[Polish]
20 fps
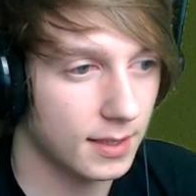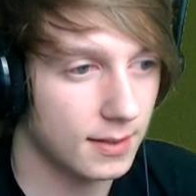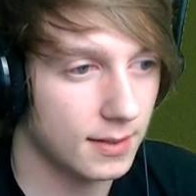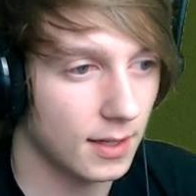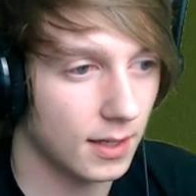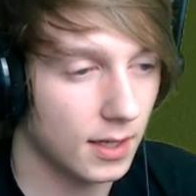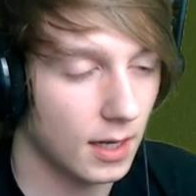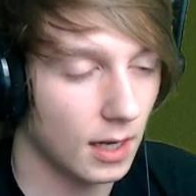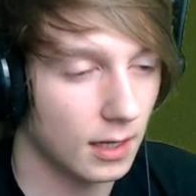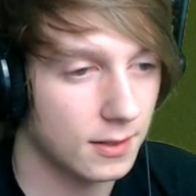
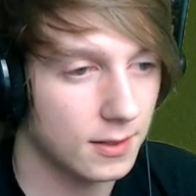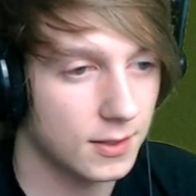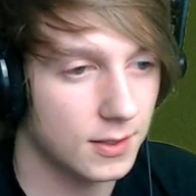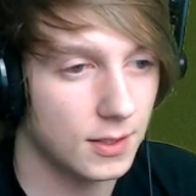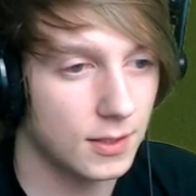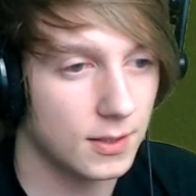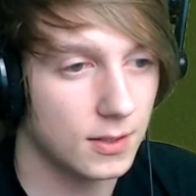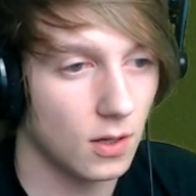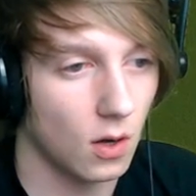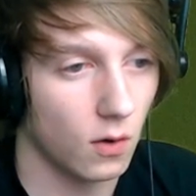The
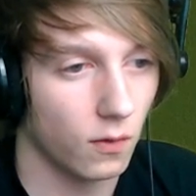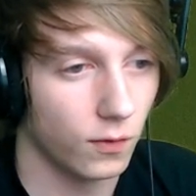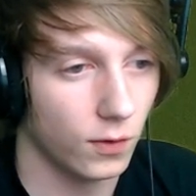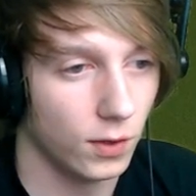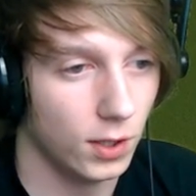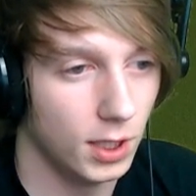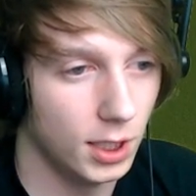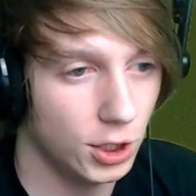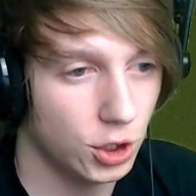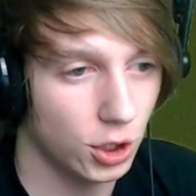Cutscenes of
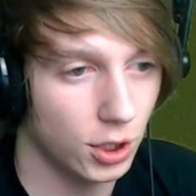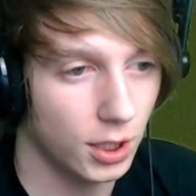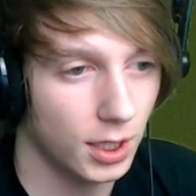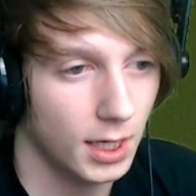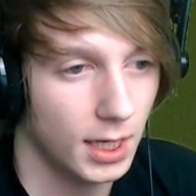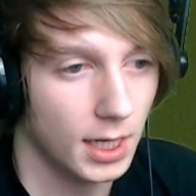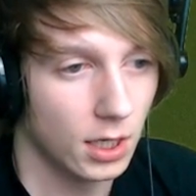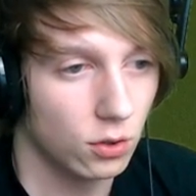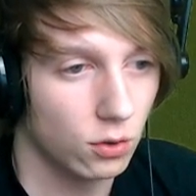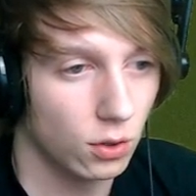Legion,
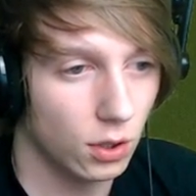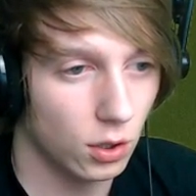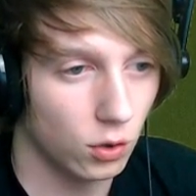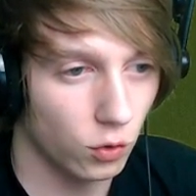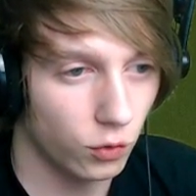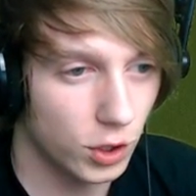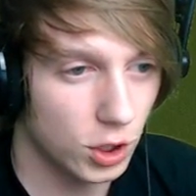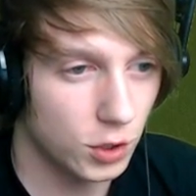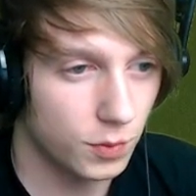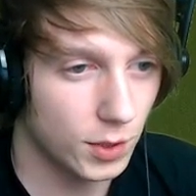który
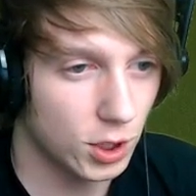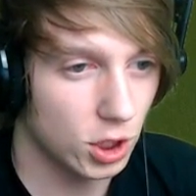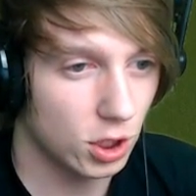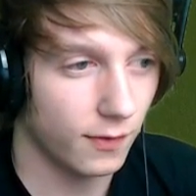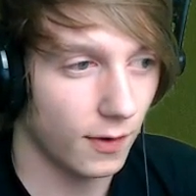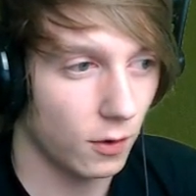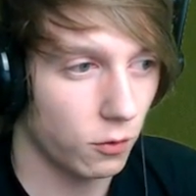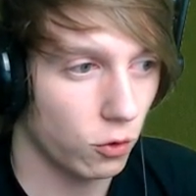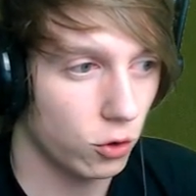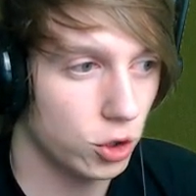również będzie
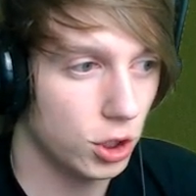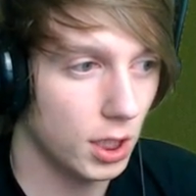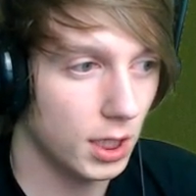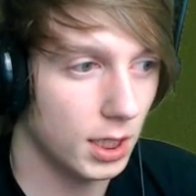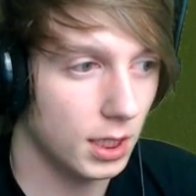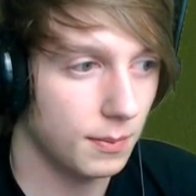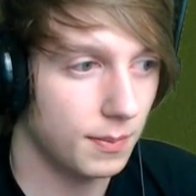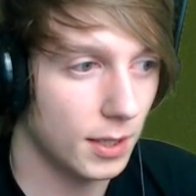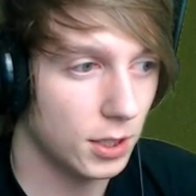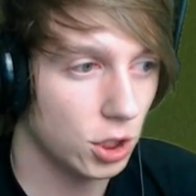trwał godzinę
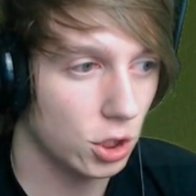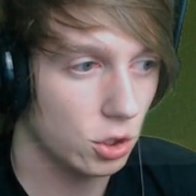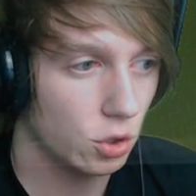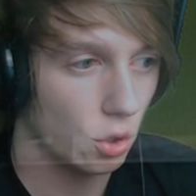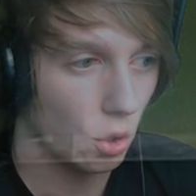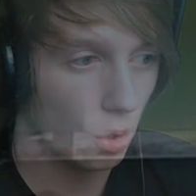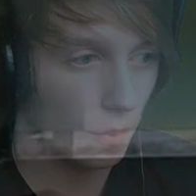i będzie to